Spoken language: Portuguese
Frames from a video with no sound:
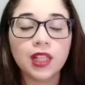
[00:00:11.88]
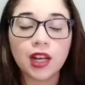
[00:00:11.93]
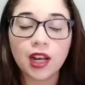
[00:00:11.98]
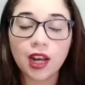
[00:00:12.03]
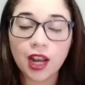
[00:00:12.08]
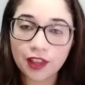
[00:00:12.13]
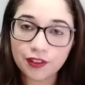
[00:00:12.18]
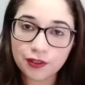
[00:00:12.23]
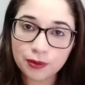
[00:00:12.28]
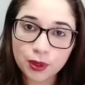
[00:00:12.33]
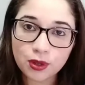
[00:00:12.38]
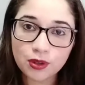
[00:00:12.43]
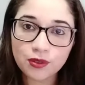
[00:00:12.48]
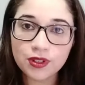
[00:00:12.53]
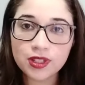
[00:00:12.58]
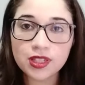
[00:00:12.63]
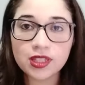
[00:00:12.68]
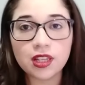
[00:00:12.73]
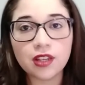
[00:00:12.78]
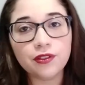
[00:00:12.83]
Leve-me com
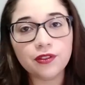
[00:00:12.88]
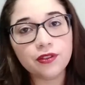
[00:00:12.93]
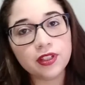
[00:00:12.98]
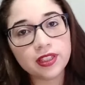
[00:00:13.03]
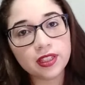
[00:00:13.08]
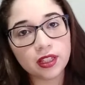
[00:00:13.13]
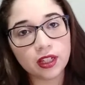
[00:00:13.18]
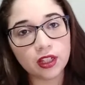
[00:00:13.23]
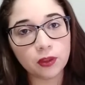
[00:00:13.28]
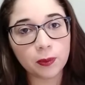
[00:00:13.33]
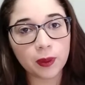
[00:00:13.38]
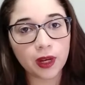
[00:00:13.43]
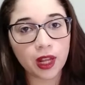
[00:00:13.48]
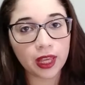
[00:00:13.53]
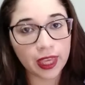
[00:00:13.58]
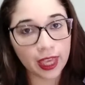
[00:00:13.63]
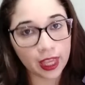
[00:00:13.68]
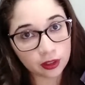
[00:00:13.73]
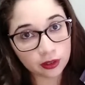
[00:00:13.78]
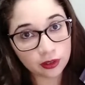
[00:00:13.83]
Você foi escrito pela
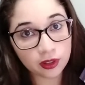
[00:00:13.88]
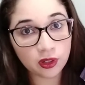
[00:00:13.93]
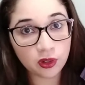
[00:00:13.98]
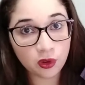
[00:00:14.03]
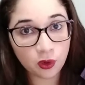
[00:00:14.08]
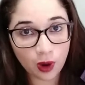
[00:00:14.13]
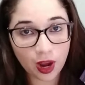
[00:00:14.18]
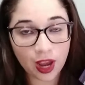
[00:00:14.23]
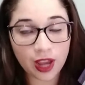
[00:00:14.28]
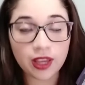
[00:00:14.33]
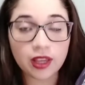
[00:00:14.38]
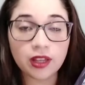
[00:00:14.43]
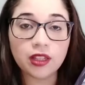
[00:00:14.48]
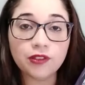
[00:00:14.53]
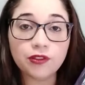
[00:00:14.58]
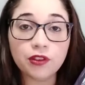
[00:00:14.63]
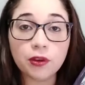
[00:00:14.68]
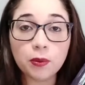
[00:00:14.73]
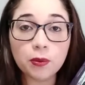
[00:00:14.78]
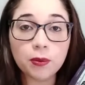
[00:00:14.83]
Catherine Raya
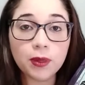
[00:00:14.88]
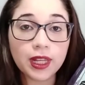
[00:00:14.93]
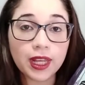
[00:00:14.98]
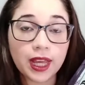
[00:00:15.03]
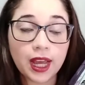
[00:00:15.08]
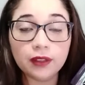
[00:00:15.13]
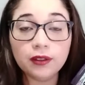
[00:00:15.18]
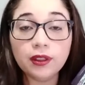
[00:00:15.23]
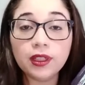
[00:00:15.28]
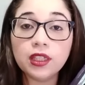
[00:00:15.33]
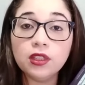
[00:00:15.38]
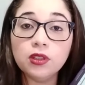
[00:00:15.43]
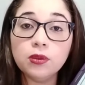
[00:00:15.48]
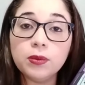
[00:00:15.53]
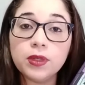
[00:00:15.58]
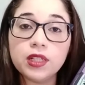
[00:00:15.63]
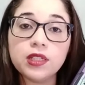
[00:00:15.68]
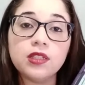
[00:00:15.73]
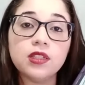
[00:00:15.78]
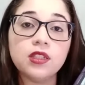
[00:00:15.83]
e foi publicado aqui no
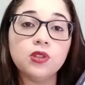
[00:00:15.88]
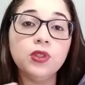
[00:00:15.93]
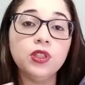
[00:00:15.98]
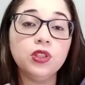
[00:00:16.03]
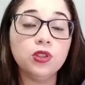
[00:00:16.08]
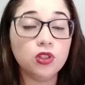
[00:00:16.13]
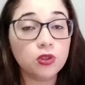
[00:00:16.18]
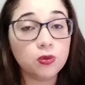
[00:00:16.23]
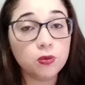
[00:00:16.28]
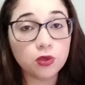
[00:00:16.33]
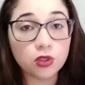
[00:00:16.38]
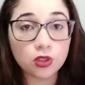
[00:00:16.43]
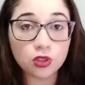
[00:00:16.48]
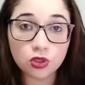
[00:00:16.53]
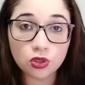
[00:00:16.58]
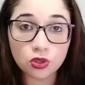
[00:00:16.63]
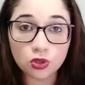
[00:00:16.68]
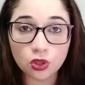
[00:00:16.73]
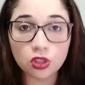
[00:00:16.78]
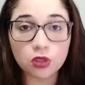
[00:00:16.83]
Brasil em
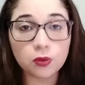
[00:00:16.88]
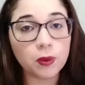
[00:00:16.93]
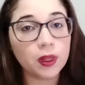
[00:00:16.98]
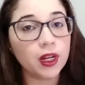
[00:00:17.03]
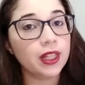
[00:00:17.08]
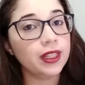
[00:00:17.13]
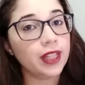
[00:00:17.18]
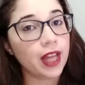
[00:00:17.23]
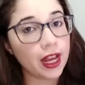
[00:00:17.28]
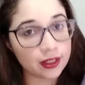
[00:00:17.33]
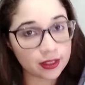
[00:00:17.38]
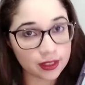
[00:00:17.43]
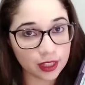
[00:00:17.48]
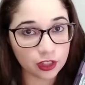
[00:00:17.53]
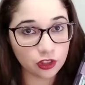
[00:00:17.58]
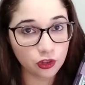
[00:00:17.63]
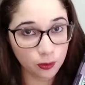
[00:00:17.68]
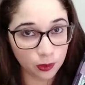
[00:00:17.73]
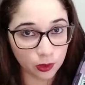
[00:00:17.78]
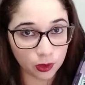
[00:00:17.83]
2018 pela Dark
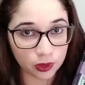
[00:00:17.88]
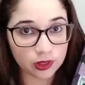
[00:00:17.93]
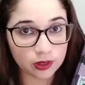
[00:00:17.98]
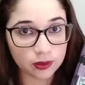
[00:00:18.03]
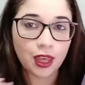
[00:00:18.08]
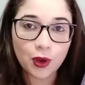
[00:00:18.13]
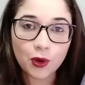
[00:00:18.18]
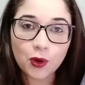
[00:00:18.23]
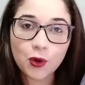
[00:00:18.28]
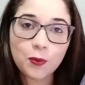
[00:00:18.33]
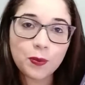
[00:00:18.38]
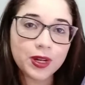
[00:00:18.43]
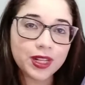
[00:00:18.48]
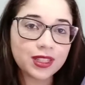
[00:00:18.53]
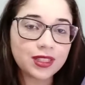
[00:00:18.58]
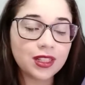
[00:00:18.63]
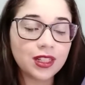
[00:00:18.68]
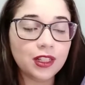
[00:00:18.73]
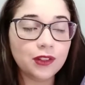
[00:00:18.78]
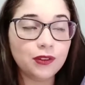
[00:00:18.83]
Side Books. Eu comprei
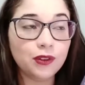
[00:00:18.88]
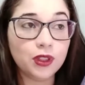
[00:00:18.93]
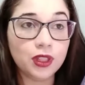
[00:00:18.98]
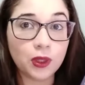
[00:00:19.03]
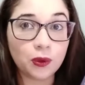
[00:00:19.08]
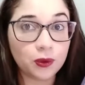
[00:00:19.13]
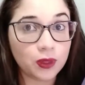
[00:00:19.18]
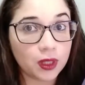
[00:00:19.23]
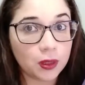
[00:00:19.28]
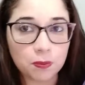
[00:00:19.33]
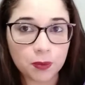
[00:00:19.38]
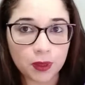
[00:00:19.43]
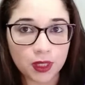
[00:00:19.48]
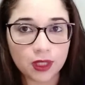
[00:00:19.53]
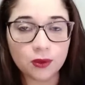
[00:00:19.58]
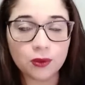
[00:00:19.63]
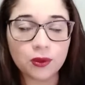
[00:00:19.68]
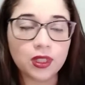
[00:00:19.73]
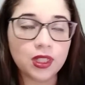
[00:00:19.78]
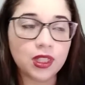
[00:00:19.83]
esse livro tem um
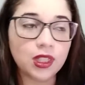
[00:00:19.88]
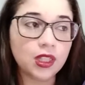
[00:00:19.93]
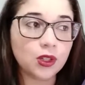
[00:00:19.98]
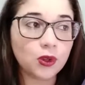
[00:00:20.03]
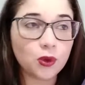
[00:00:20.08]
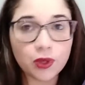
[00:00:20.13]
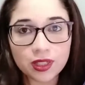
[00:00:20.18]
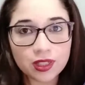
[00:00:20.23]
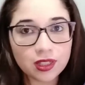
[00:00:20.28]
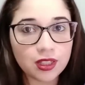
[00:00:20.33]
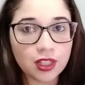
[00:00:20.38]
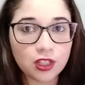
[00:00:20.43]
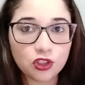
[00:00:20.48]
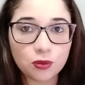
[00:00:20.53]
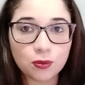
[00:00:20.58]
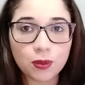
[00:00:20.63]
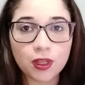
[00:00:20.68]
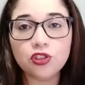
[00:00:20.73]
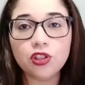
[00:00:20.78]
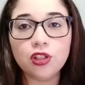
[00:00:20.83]
tempinho e,
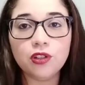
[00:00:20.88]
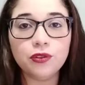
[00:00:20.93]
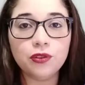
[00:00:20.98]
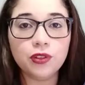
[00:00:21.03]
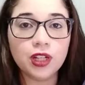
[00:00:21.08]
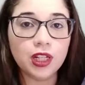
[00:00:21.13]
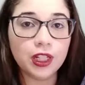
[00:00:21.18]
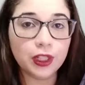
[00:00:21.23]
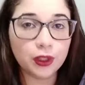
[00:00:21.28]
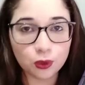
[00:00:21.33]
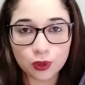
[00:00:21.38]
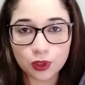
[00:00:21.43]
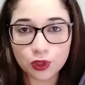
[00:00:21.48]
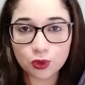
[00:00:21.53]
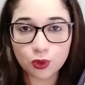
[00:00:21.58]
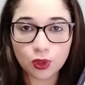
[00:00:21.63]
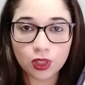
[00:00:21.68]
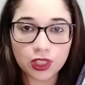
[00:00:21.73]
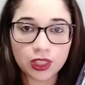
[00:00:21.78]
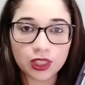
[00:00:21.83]
coincidentemente, ele foi a leitura
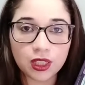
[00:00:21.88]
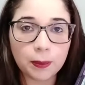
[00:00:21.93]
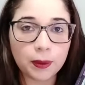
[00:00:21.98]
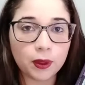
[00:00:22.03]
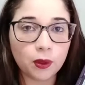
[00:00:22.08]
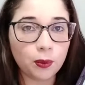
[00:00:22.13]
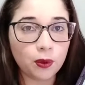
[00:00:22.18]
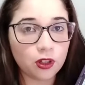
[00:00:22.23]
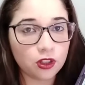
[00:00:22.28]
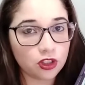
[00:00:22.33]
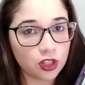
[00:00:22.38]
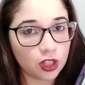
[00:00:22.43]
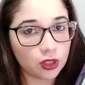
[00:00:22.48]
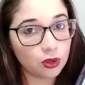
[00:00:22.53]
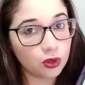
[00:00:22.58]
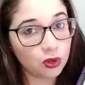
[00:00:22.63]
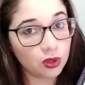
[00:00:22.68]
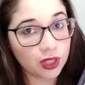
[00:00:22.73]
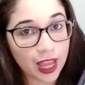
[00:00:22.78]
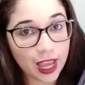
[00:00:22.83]
escolhida para o
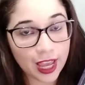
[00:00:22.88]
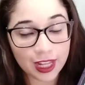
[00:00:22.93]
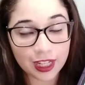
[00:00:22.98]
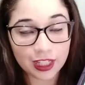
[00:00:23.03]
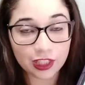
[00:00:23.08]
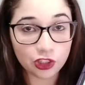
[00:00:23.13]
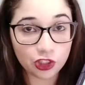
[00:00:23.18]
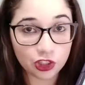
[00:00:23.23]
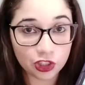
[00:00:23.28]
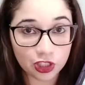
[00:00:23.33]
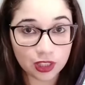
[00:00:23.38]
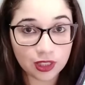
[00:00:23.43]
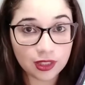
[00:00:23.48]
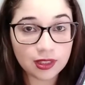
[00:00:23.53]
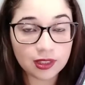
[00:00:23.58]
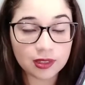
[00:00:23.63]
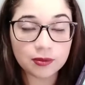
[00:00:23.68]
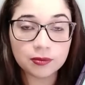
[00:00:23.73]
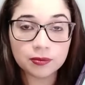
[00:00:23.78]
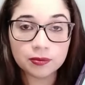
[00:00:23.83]
projeto do
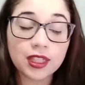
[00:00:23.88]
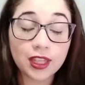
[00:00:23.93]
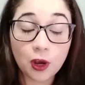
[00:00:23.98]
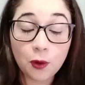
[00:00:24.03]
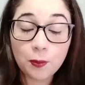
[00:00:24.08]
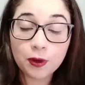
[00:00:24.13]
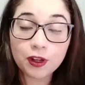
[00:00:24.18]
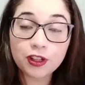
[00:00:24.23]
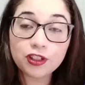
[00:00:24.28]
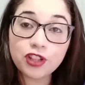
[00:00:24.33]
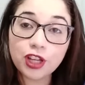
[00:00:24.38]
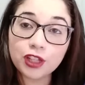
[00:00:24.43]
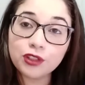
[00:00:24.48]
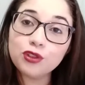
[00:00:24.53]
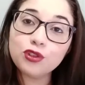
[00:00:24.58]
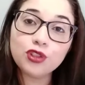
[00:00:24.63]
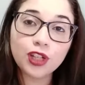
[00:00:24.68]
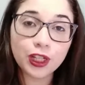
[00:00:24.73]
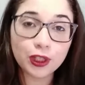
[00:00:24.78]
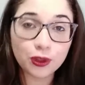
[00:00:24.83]
DLX, que é um
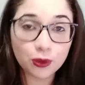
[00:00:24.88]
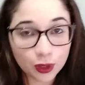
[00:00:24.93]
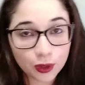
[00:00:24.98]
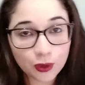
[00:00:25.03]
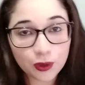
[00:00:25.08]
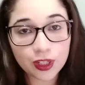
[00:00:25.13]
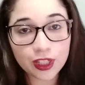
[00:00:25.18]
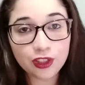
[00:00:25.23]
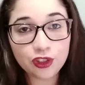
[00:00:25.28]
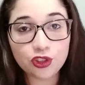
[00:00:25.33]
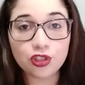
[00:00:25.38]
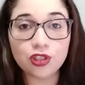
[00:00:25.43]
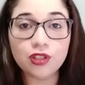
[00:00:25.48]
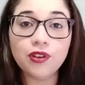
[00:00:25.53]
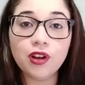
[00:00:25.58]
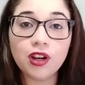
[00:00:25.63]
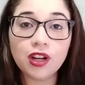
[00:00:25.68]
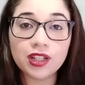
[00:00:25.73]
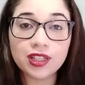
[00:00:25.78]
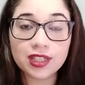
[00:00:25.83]
projeto de leitura
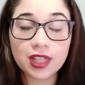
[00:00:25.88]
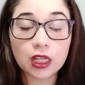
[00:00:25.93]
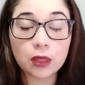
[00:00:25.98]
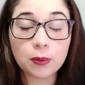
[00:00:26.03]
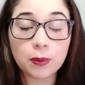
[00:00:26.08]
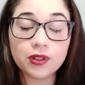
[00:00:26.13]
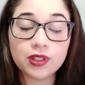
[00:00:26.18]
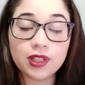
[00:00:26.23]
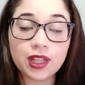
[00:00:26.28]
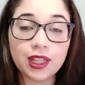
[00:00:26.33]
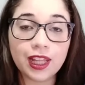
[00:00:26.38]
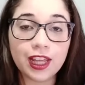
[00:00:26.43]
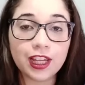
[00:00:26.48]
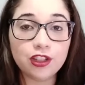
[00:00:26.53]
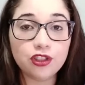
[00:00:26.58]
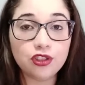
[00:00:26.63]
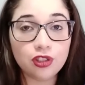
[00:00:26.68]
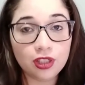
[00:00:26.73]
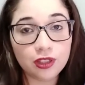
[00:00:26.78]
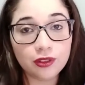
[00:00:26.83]
coletiva organizado pelos
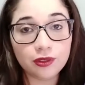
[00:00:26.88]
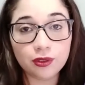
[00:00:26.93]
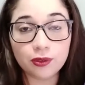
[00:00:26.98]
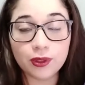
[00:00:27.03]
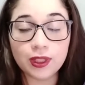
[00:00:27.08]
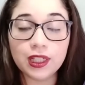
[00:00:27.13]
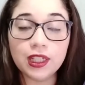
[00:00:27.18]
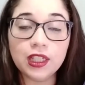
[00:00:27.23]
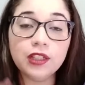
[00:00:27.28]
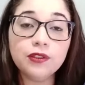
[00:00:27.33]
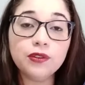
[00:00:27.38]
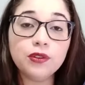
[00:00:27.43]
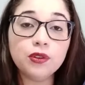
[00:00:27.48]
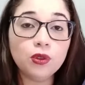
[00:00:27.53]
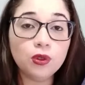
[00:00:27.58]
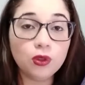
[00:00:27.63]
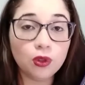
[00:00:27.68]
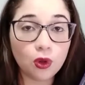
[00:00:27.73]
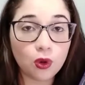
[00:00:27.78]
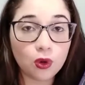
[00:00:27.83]
canais de Livro em
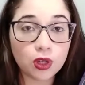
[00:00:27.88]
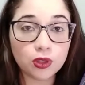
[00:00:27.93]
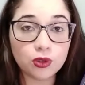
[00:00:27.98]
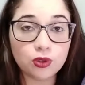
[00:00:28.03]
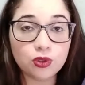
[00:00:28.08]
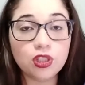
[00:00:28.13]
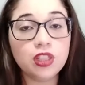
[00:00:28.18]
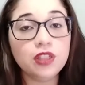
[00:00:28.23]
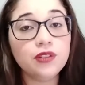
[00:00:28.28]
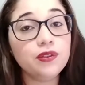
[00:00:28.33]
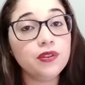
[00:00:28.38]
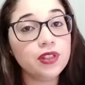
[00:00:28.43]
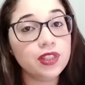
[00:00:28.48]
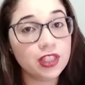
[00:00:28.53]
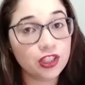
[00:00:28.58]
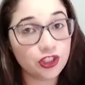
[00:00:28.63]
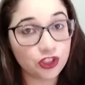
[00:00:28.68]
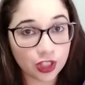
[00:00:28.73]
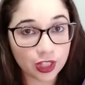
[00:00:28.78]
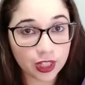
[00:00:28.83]
Livro, Louca dos Livros
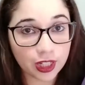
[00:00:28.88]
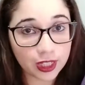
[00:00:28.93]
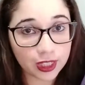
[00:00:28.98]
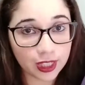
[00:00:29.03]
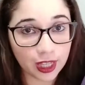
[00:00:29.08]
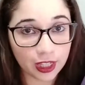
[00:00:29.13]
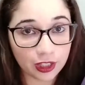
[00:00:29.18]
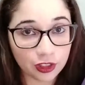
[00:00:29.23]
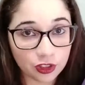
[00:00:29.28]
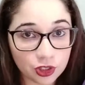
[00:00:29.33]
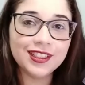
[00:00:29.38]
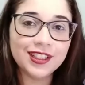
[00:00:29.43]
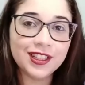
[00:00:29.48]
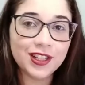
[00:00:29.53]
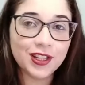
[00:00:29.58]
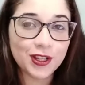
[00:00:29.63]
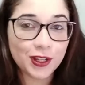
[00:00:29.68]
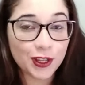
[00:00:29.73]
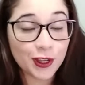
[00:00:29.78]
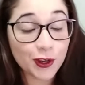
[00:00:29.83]
e Xícara Quente.
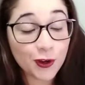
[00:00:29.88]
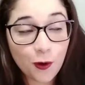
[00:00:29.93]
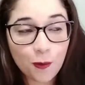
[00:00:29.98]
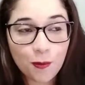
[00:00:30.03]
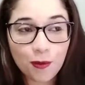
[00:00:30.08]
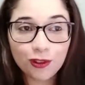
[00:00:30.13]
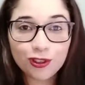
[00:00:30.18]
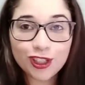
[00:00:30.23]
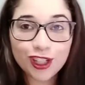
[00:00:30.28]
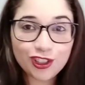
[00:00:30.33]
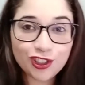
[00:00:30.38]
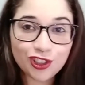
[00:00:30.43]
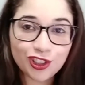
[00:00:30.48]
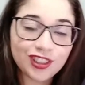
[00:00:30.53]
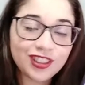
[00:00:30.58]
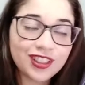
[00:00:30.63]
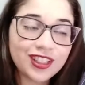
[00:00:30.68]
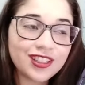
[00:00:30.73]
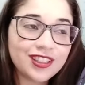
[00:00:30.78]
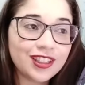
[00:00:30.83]
E como eu já
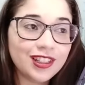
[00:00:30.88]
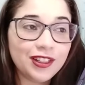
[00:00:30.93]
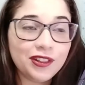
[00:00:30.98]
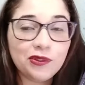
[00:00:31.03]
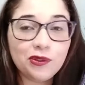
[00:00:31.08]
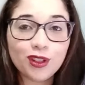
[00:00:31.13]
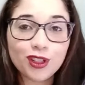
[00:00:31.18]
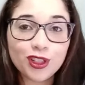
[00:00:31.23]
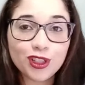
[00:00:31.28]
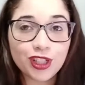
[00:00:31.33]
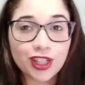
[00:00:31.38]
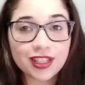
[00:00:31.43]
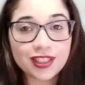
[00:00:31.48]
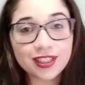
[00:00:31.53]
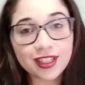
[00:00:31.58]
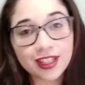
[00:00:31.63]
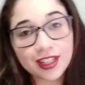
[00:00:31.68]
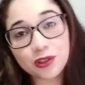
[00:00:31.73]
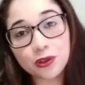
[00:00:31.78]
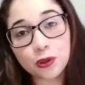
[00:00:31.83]
tinha esse livro, achei que
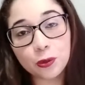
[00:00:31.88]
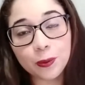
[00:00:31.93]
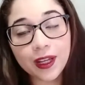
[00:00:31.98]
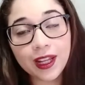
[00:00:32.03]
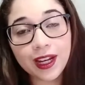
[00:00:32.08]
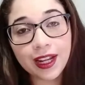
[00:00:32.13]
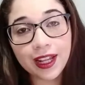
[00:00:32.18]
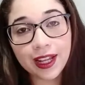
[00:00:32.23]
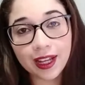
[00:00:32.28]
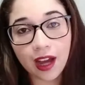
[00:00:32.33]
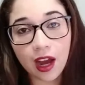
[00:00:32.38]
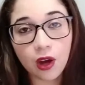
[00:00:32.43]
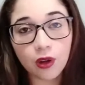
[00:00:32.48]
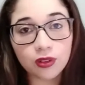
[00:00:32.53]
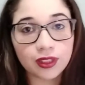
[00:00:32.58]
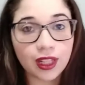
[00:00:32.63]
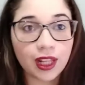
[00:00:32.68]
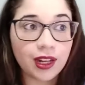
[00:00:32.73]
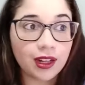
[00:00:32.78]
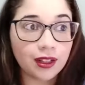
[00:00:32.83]
seria super
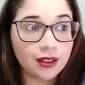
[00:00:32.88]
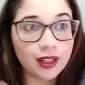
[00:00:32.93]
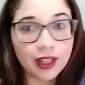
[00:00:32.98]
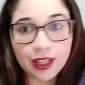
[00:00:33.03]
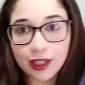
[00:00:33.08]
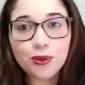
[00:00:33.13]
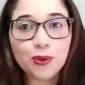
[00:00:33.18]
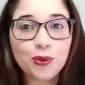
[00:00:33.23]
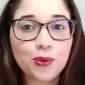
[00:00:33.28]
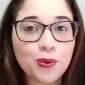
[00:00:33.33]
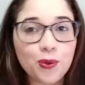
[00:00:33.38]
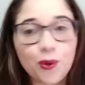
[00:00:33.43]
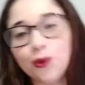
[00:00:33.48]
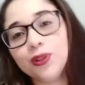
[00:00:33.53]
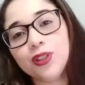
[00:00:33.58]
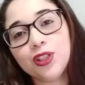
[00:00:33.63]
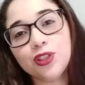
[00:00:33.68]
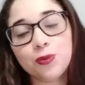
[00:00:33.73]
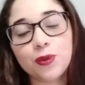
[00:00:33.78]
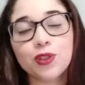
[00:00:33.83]
legal estar tá? lendo com
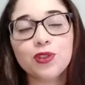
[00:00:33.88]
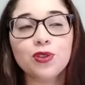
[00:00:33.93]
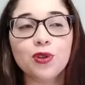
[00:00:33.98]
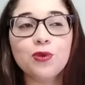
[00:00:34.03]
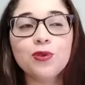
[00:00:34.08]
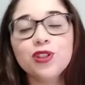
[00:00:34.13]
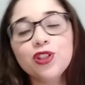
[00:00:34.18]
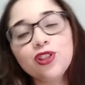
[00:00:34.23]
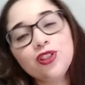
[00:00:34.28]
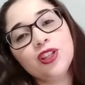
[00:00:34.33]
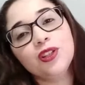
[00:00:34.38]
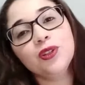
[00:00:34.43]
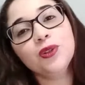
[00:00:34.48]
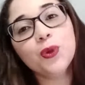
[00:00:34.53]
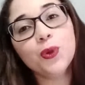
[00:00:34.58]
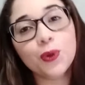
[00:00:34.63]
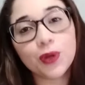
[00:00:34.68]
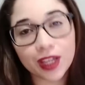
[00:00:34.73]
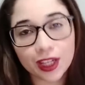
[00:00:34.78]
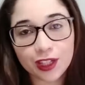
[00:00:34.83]
outras pessoas, tendo
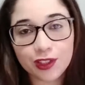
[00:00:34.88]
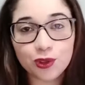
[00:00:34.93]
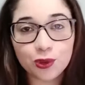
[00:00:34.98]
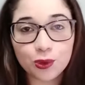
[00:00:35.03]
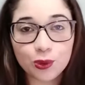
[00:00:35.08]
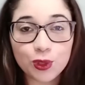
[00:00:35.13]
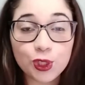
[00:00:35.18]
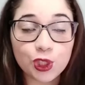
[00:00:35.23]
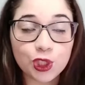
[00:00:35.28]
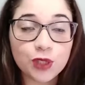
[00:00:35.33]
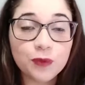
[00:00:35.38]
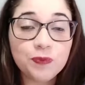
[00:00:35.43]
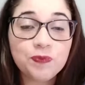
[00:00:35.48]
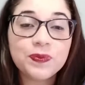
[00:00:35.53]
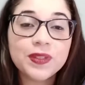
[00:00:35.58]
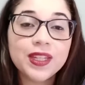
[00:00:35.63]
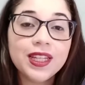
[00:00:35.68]
com quem discutir.